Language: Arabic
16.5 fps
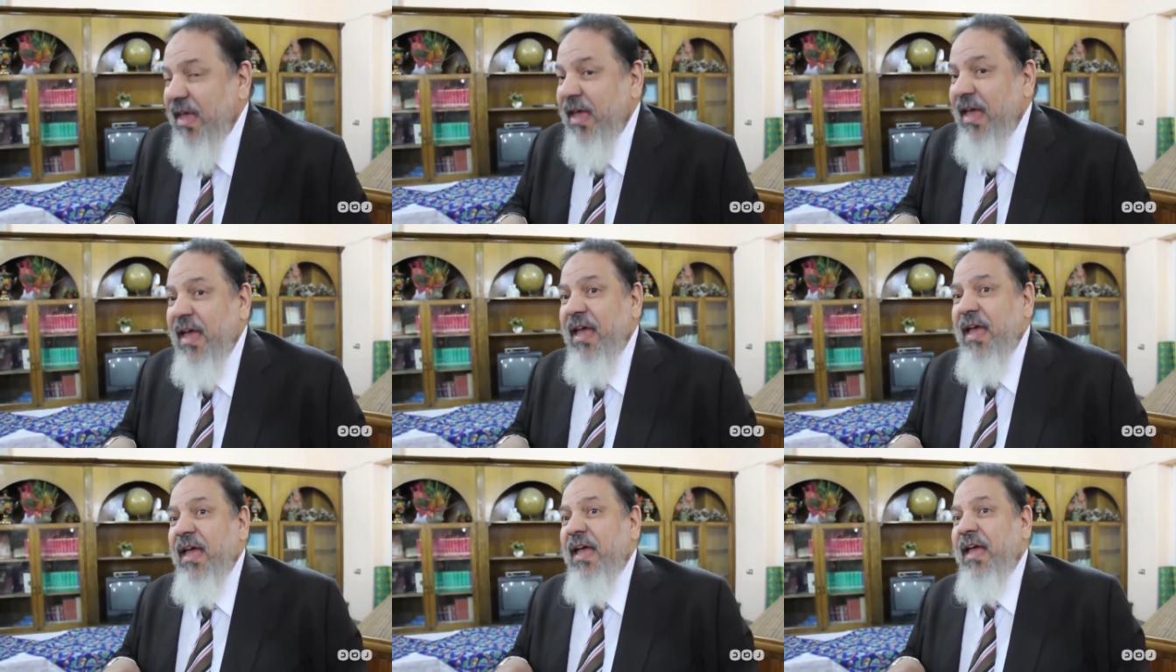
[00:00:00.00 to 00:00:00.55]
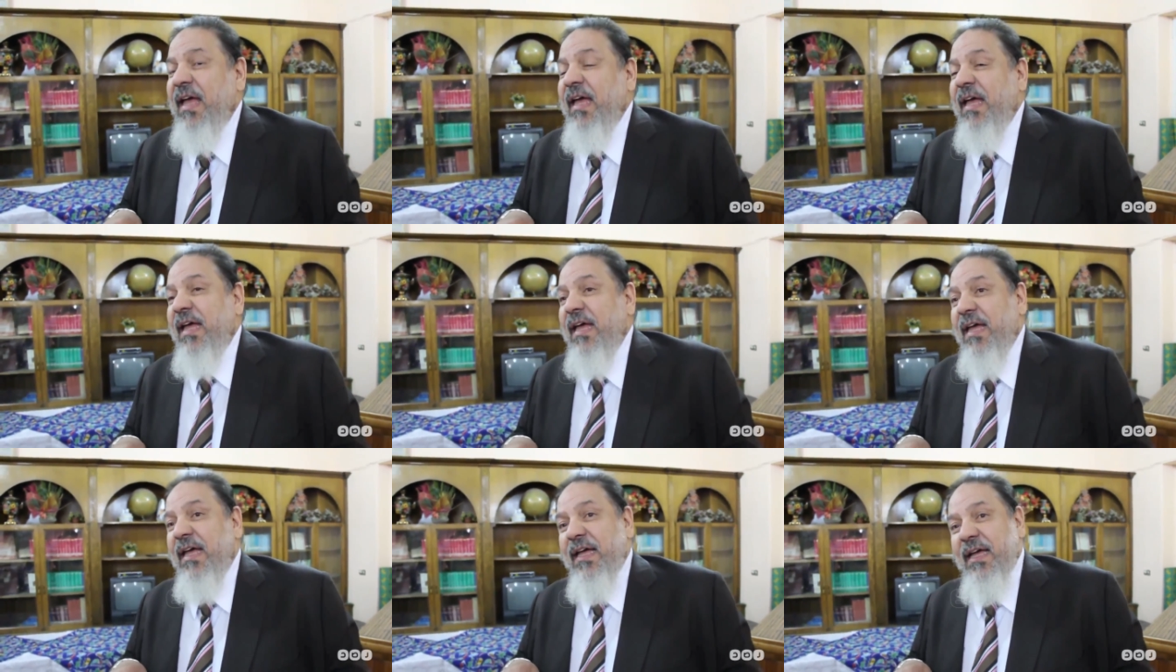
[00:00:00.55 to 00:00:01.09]

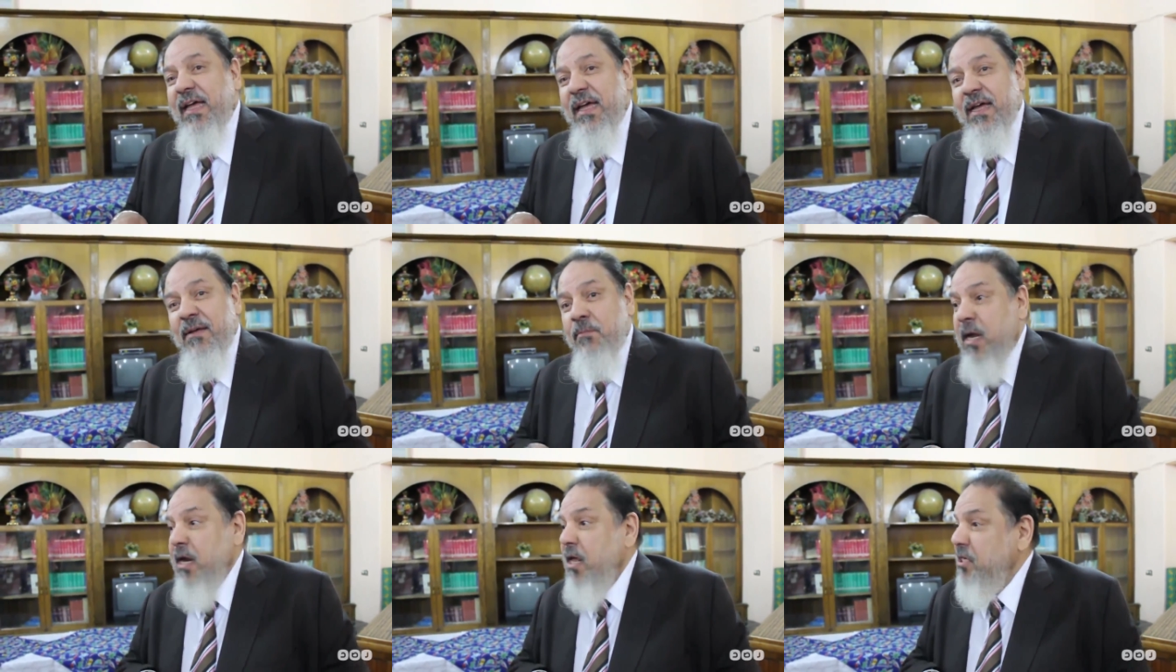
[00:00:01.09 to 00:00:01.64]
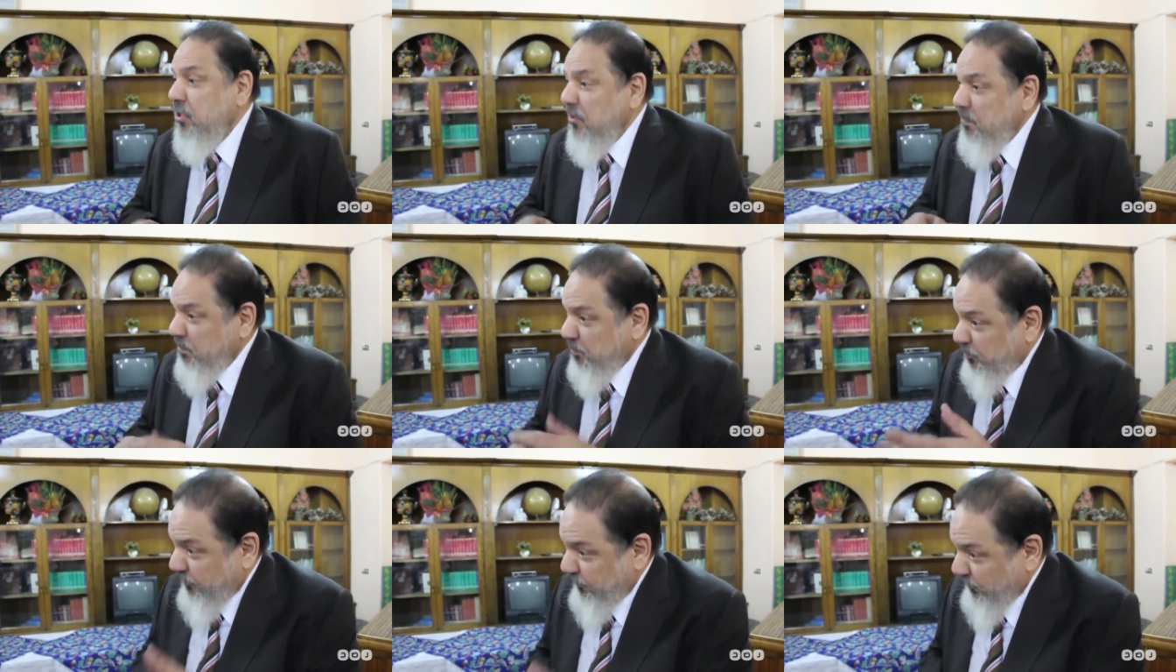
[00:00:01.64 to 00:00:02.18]
آه، المناصب
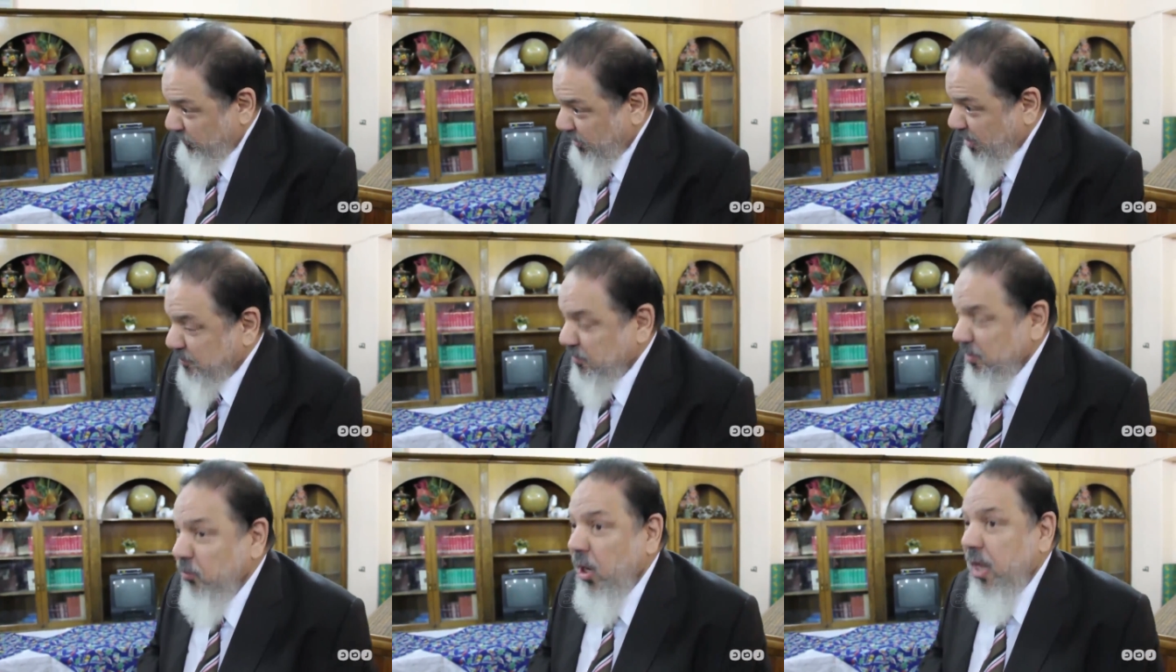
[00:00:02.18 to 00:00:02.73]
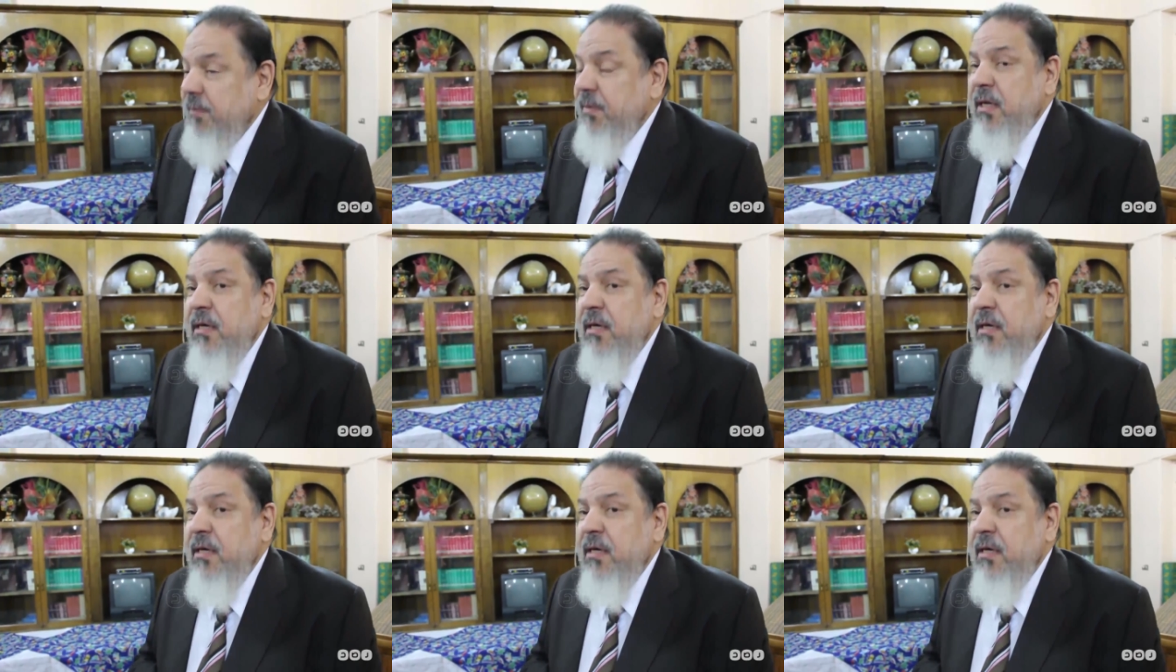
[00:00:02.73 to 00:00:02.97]
في نقابه المحامين